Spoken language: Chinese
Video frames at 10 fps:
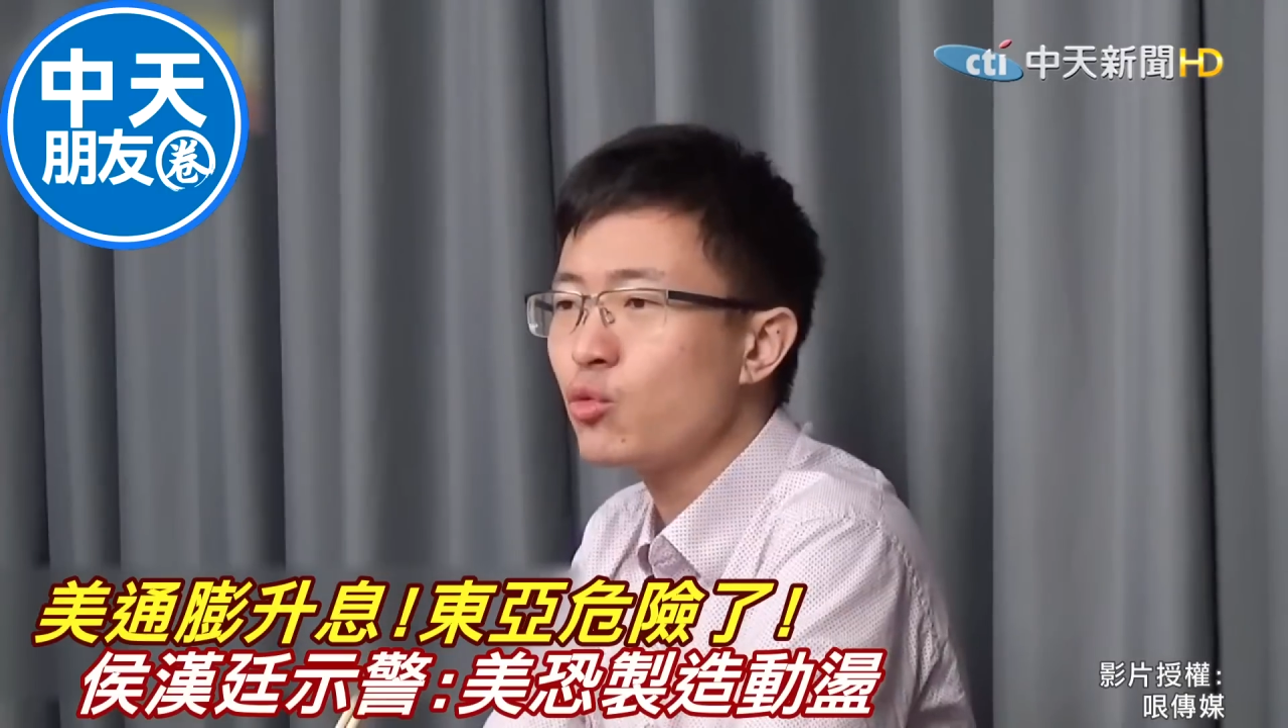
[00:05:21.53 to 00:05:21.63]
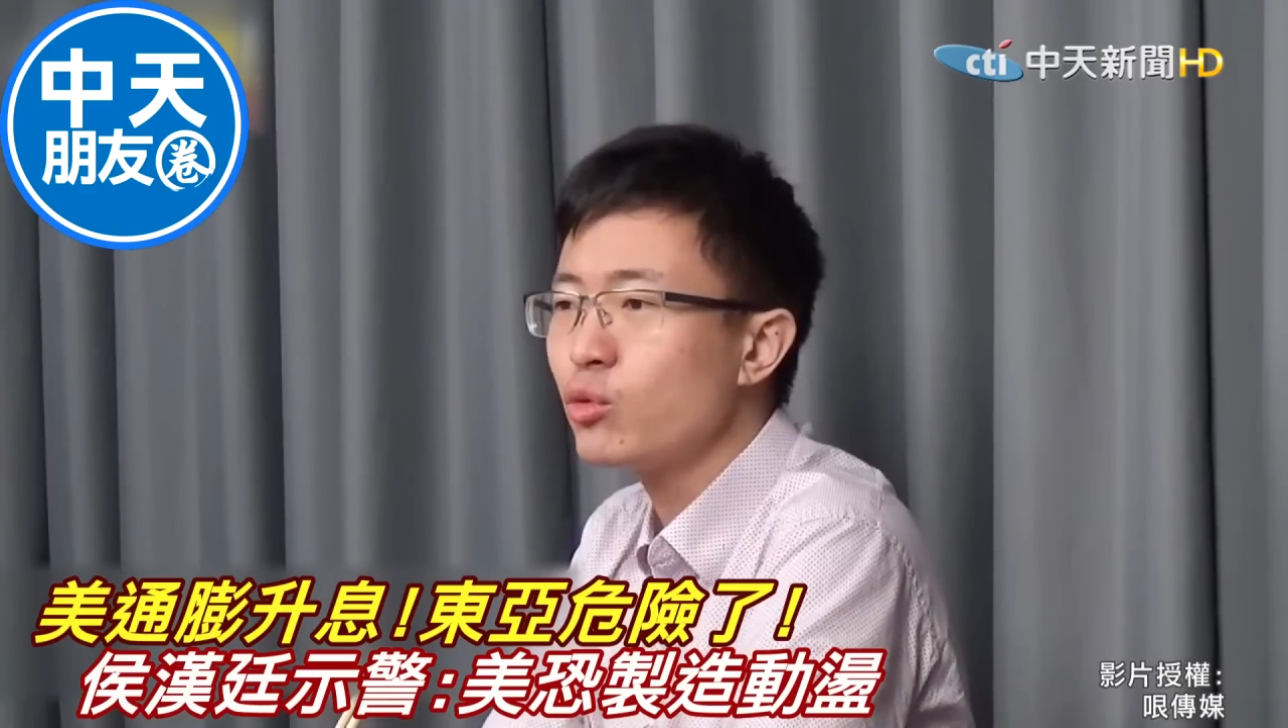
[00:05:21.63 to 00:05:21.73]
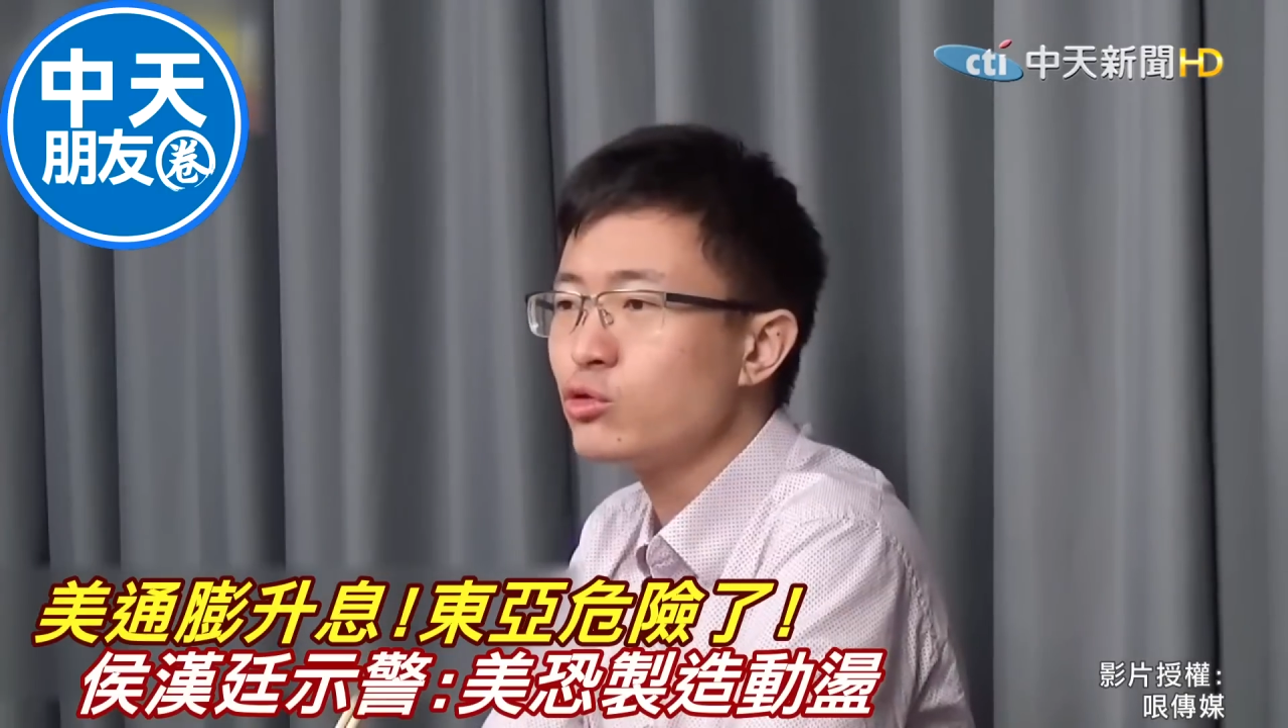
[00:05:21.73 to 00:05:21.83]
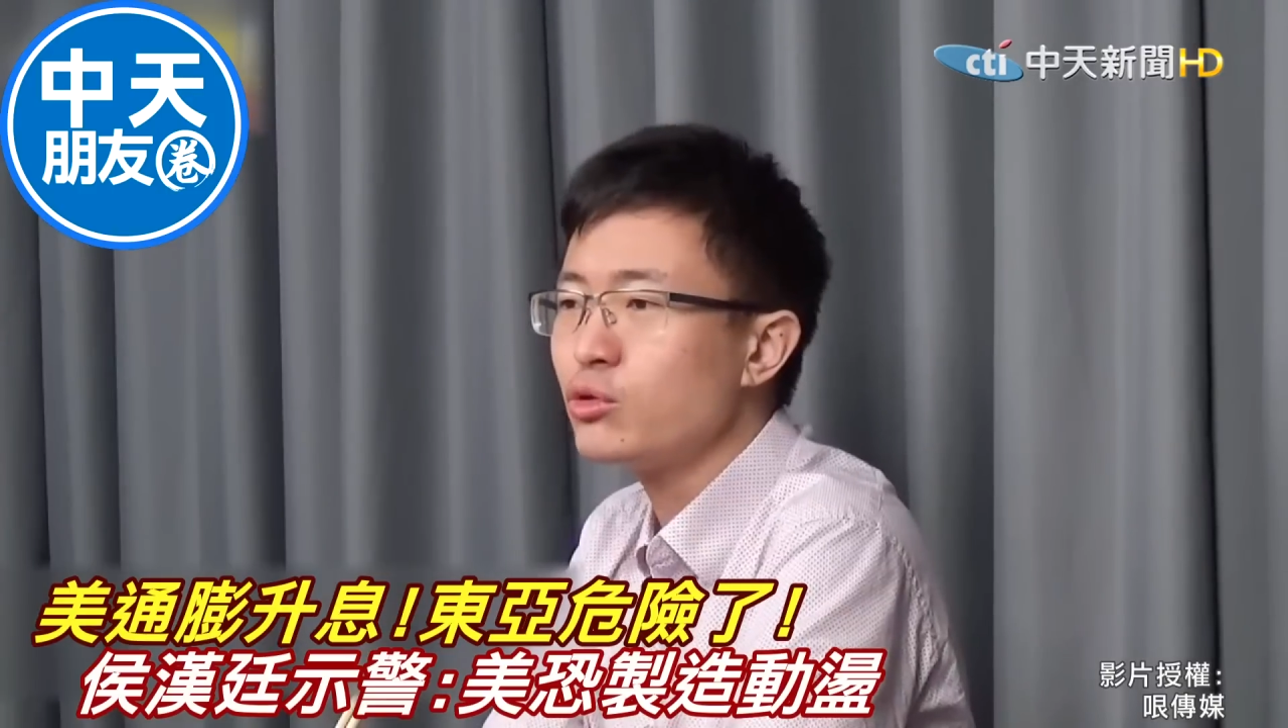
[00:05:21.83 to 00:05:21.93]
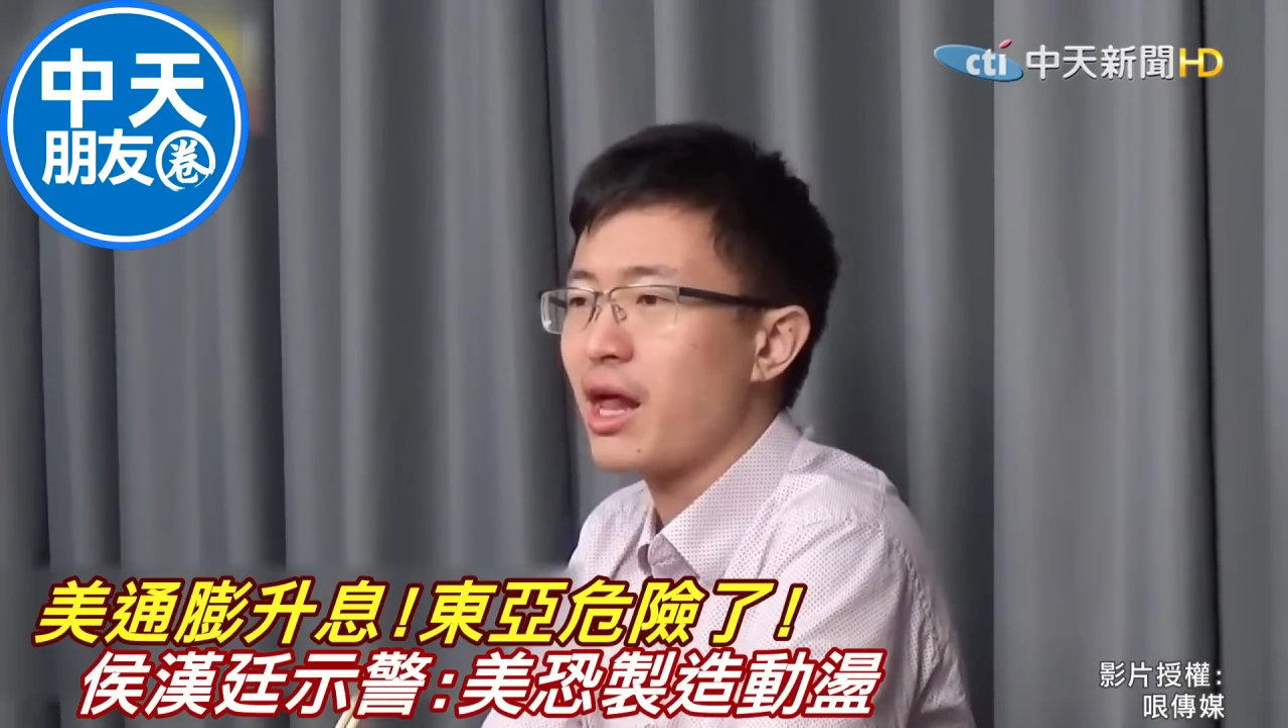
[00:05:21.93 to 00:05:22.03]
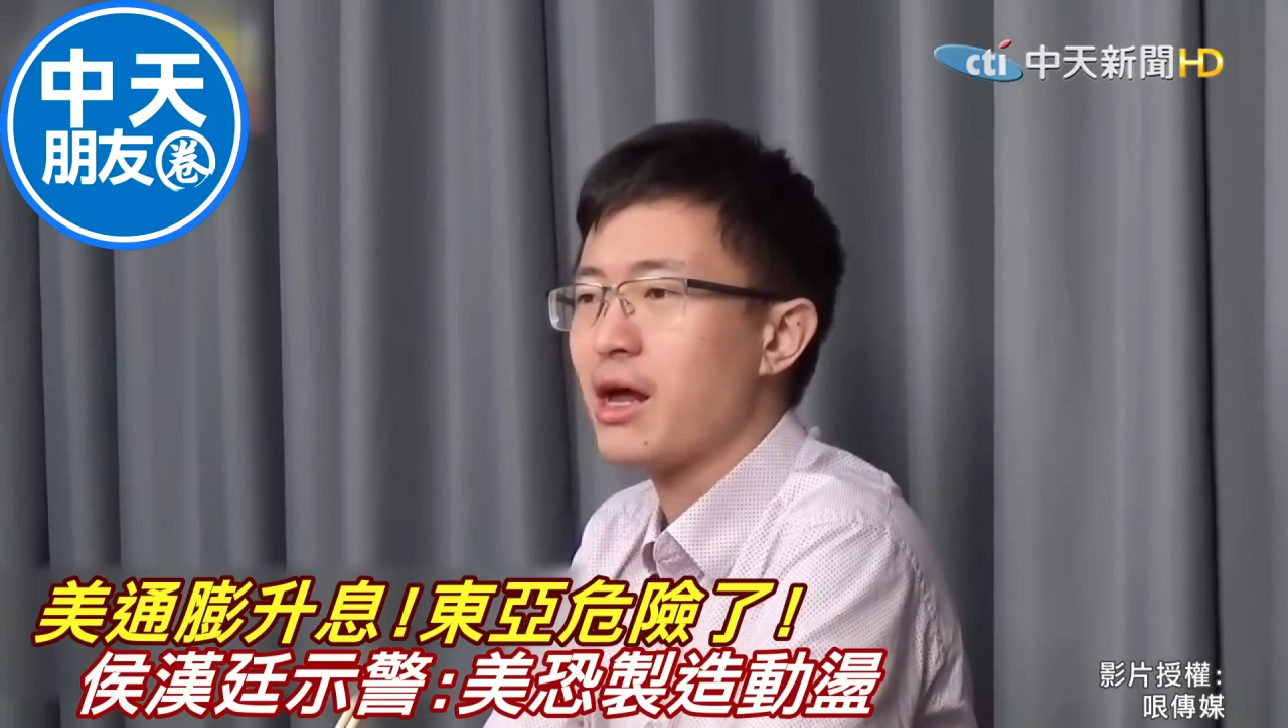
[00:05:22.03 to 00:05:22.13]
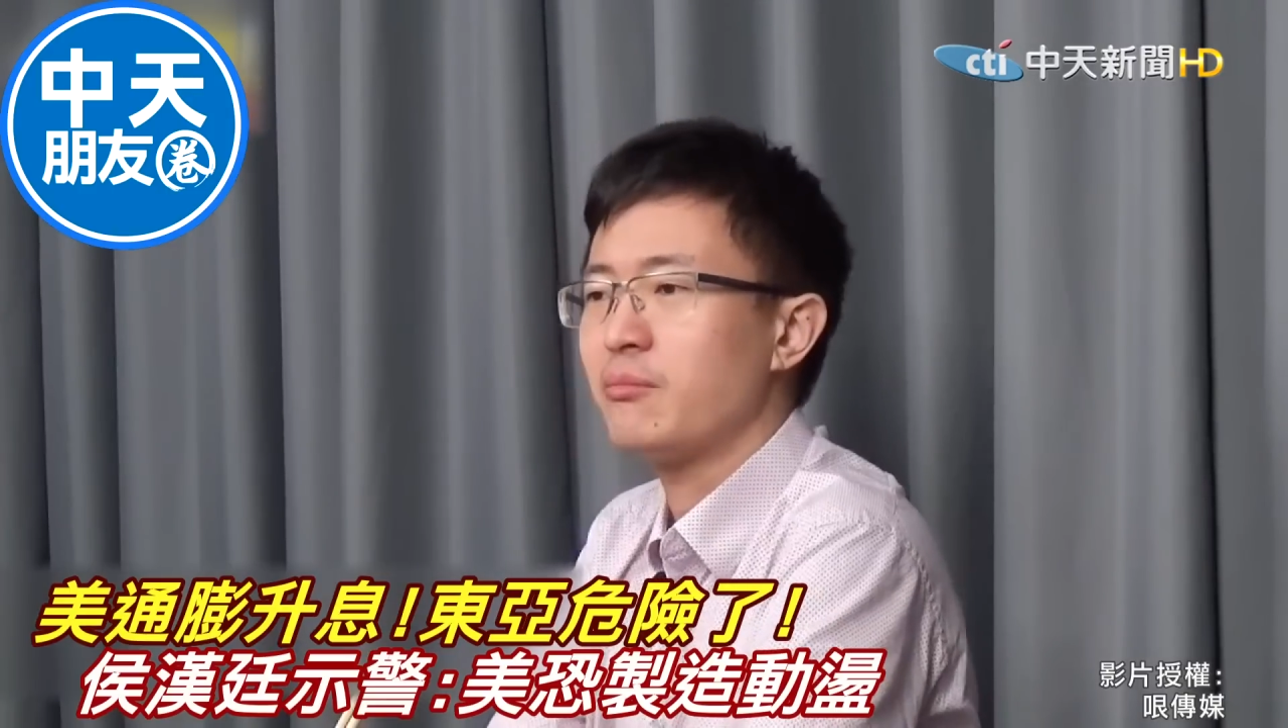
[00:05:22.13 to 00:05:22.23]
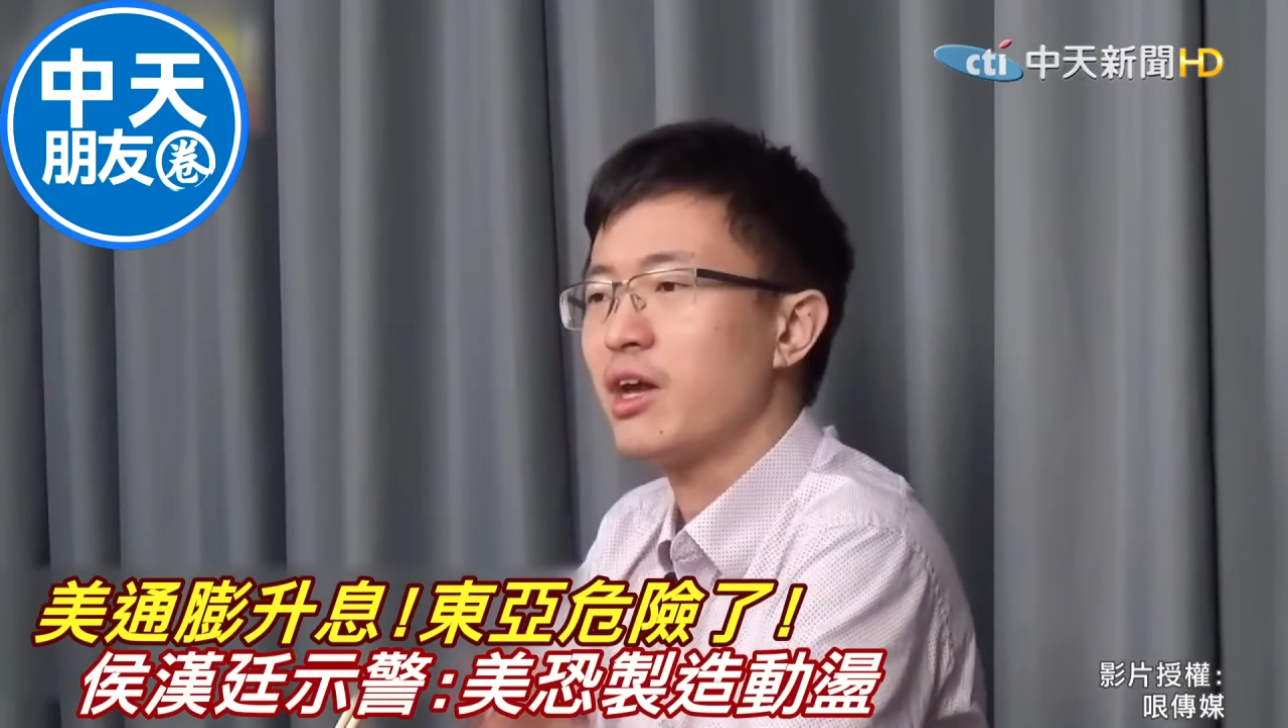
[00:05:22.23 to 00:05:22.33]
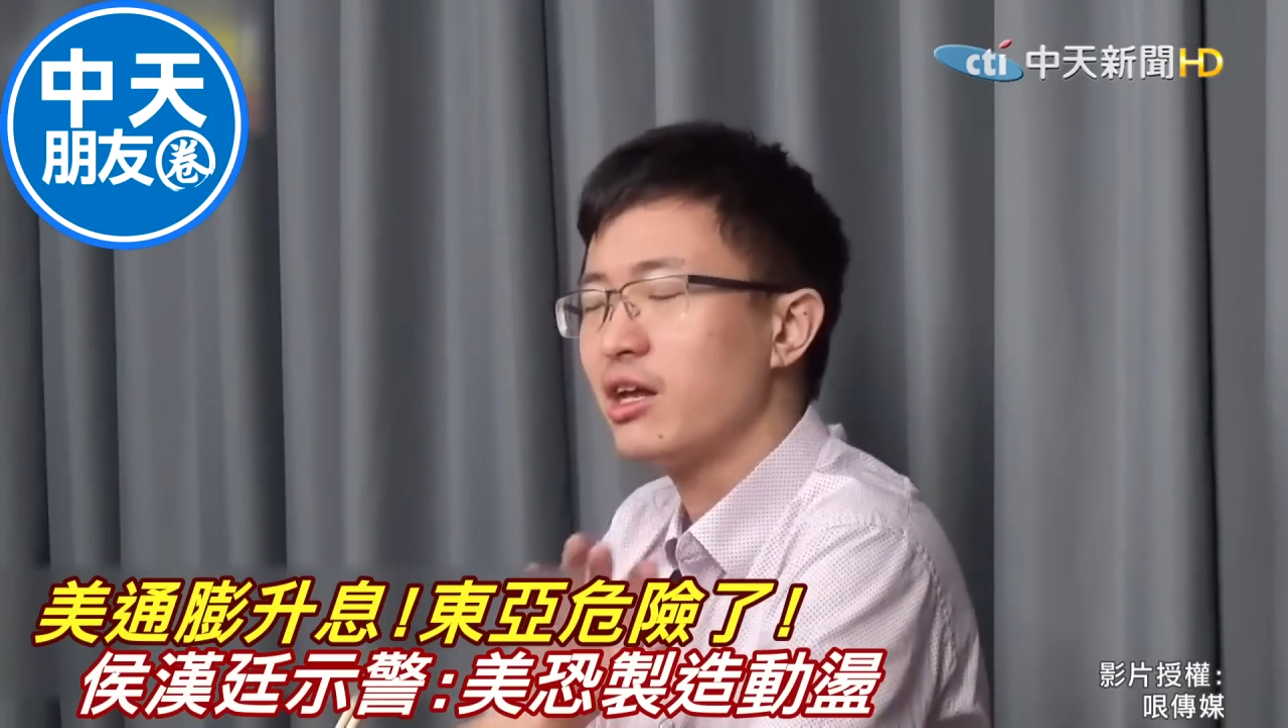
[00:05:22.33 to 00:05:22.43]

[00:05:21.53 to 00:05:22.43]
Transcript: 过去来，